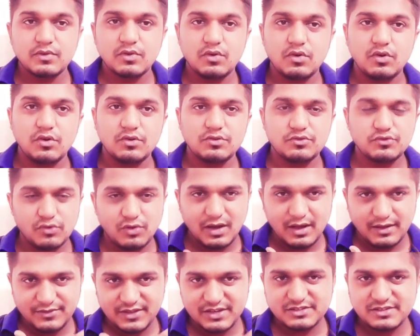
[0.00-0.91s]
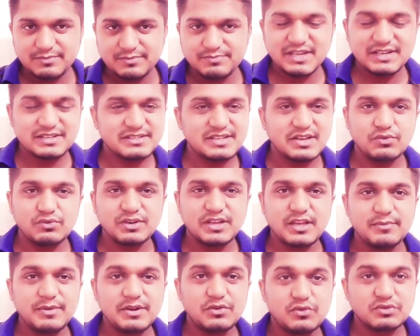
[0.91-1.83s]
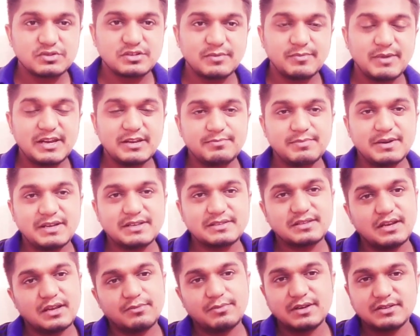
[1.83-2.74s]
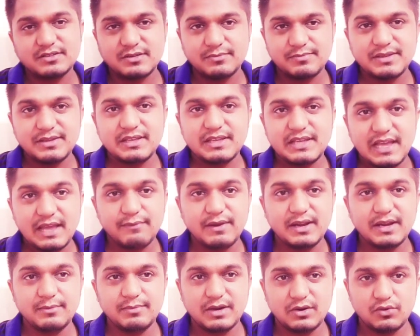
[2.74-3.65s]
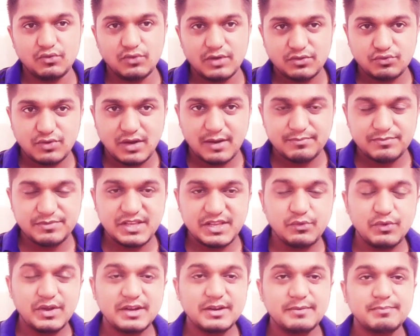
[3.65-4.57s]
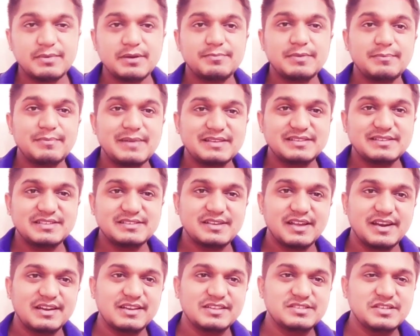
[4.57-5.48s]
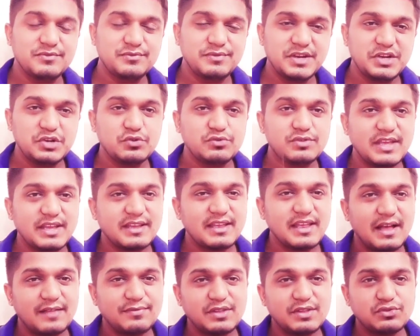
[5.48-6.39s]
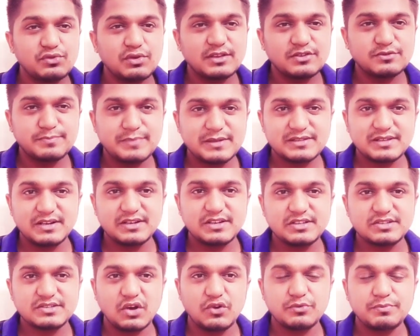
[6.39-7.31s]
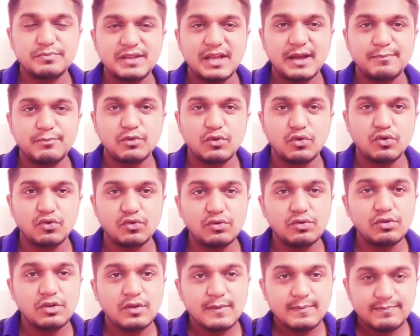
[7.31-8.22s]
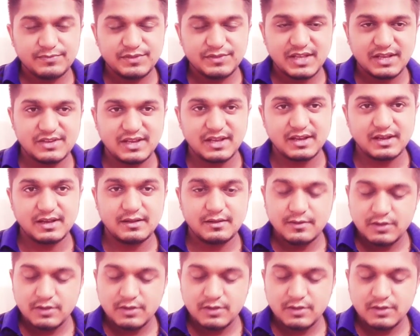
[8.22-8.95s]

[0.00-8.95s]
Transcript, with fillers: और जो अदर सब्जेक्ट्स हैं उनके भी नोट्स हमारे पास लगभग सभी अवेलेबल होंगे तो आप दिए हुए नंबर पे मैसेज कर लीजिए वीडियो देख के आते तो एक स्पेशल डिस्काउंट भी आप लोगों को दिया जाएगा